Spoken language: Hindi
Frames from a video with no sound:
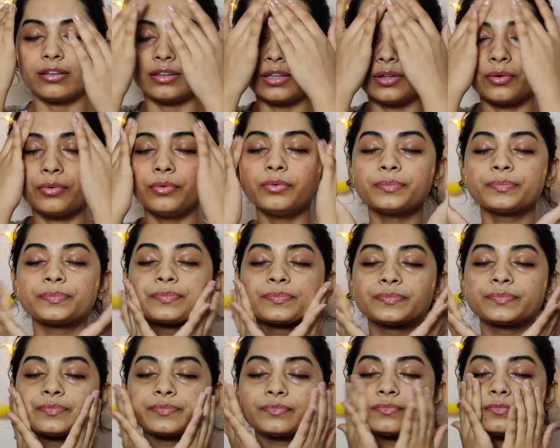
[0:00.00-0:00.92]
करती हूँ
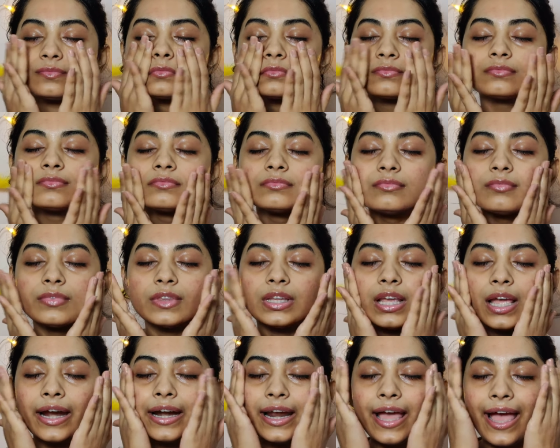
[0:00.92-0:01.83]

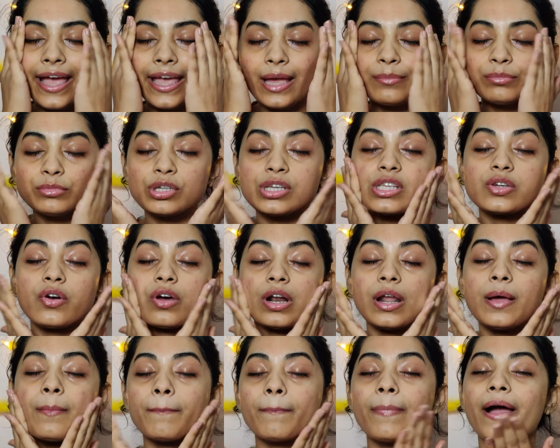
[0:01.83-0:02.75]
एंड आई एम जस्ट
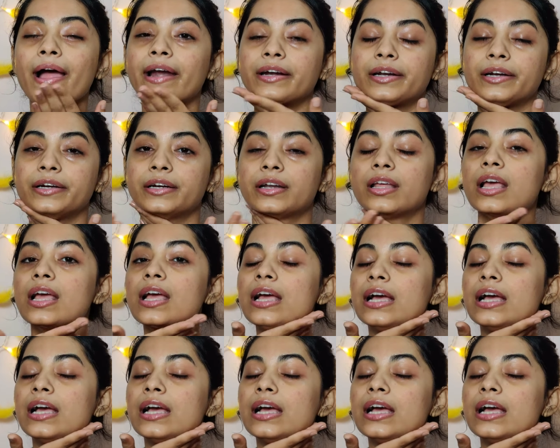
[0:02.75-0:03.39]
गॉन अ पार्ट इट